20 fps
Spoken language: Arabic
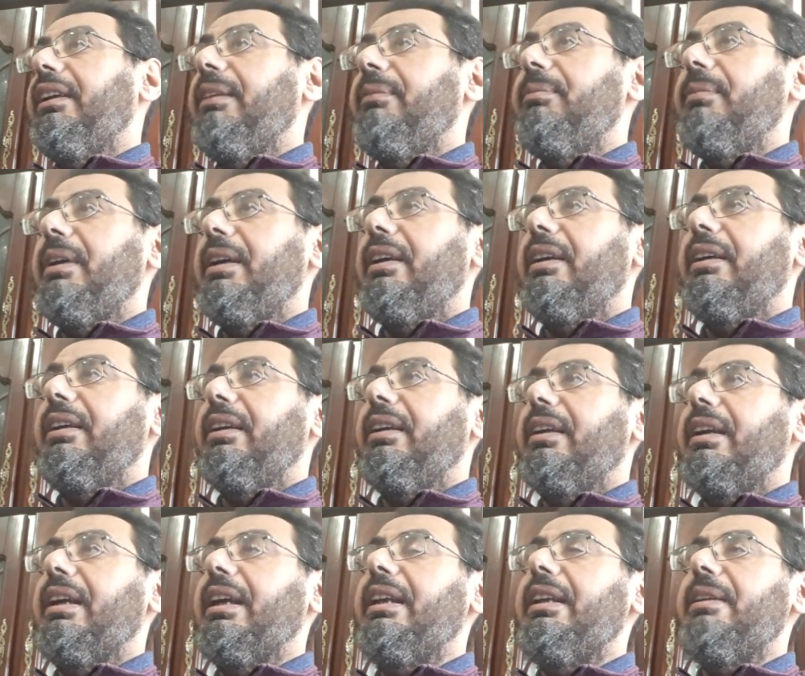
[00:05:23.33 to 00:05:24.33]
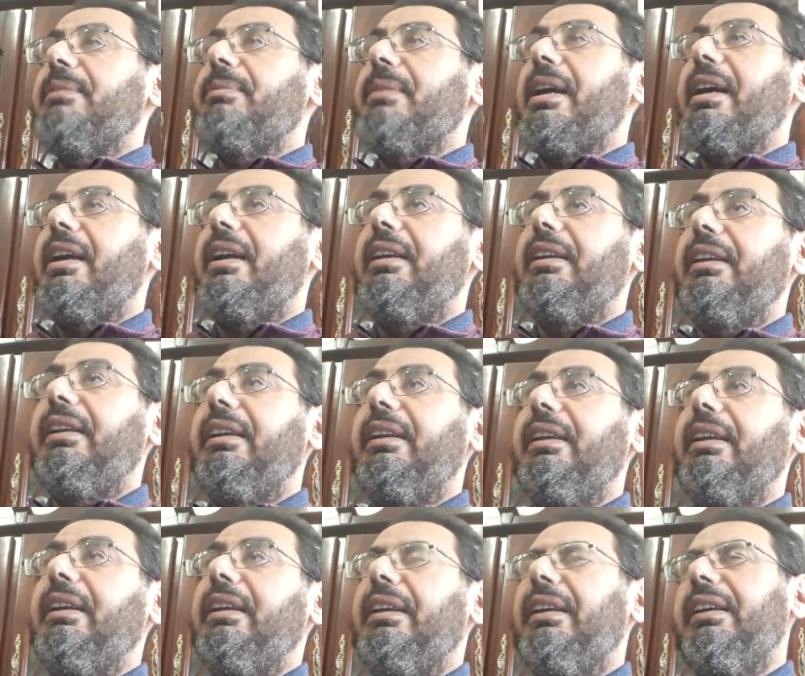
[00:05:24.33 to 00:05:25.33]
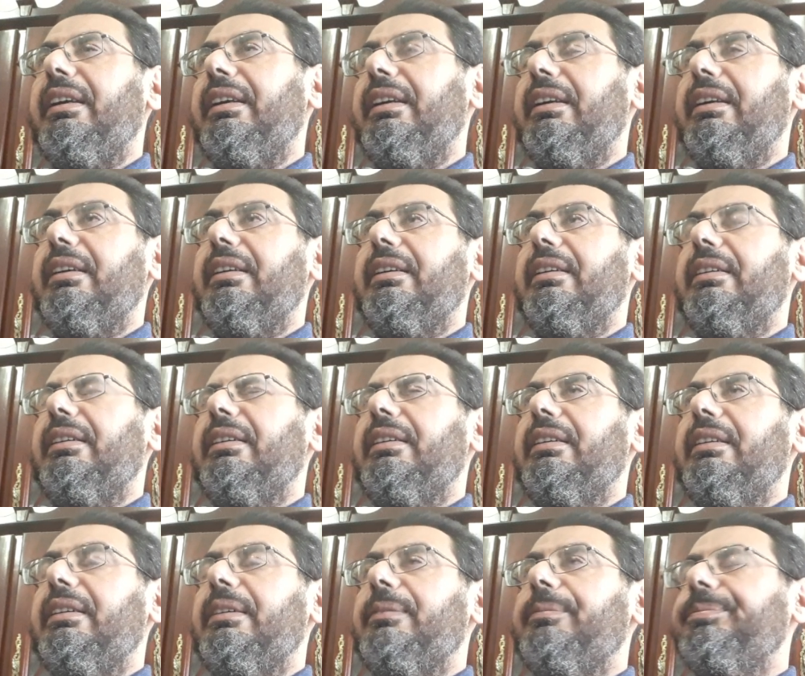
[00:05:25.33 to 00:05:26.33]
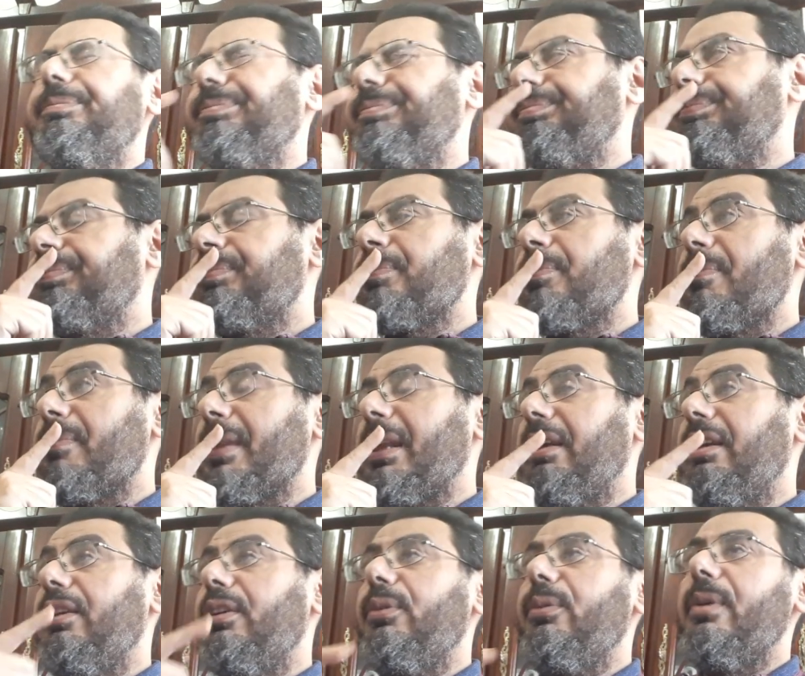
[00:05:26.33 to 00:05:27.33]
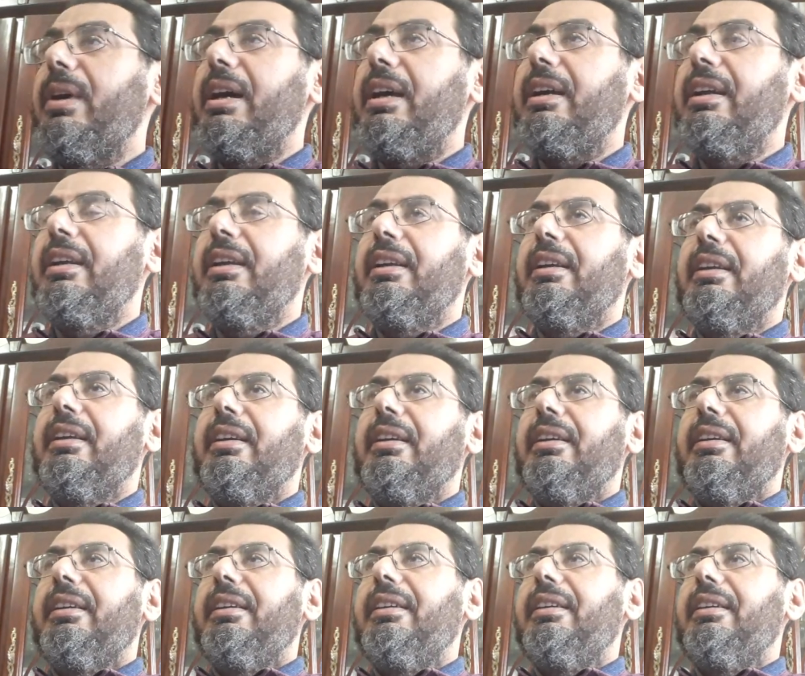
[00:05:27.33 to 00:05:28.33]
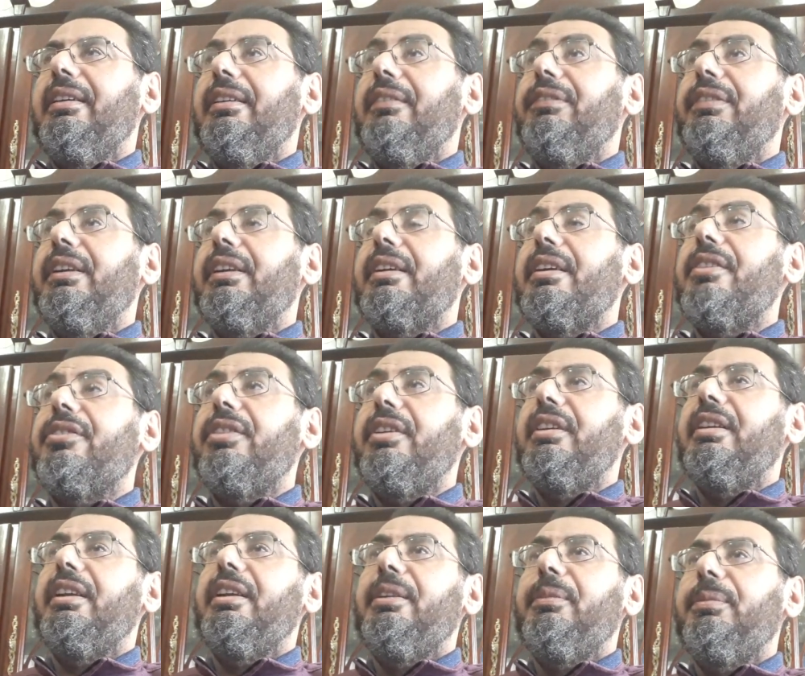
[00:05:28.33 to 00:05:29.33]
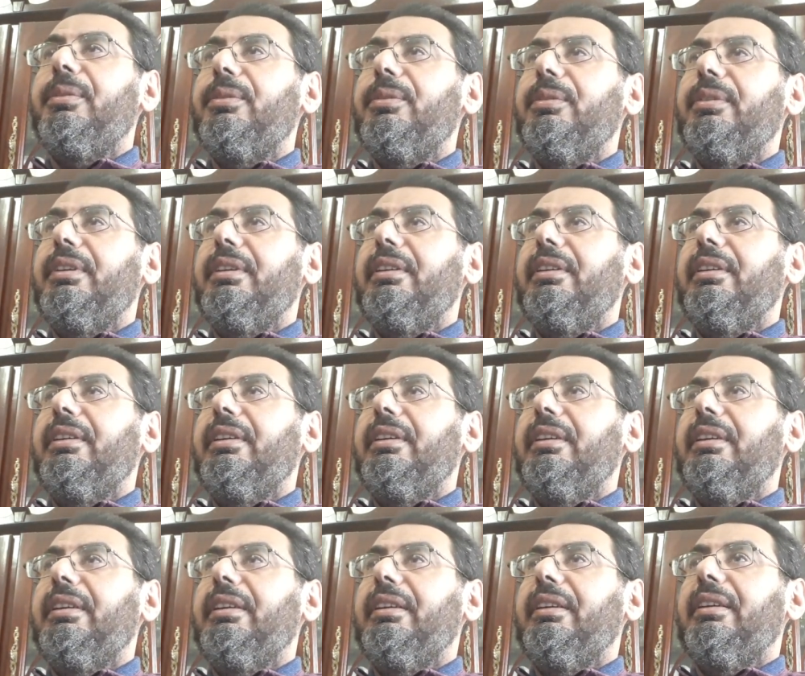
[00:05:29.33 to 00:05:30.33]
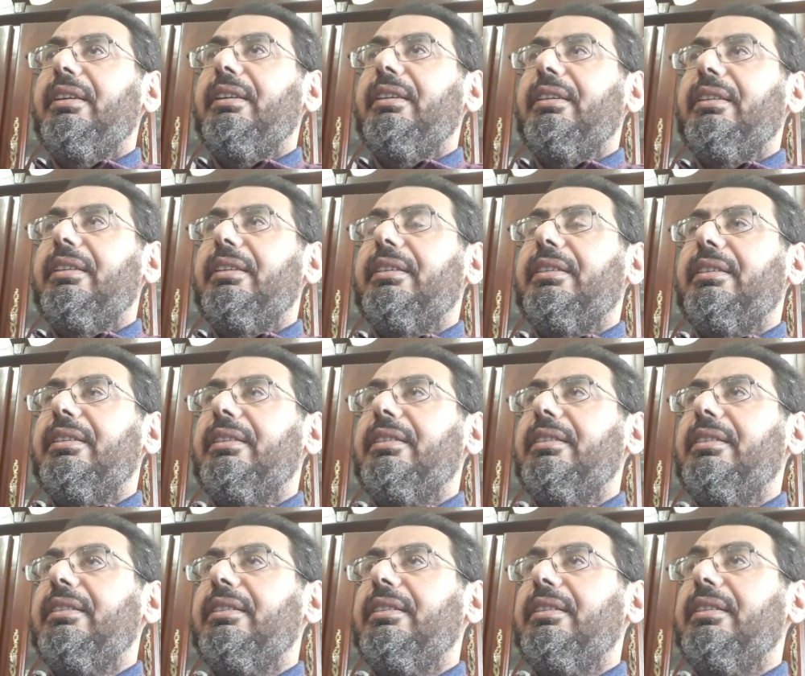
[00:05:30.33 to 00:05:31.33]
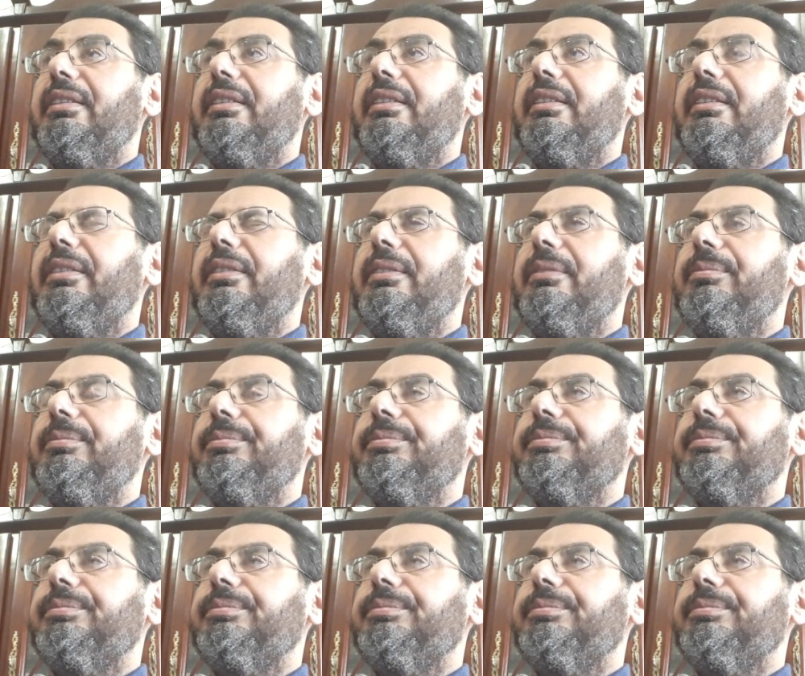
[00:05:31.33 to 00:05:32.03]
لما اتكلم عن آه، اللي هو في القصيدة اللي بيقول آه،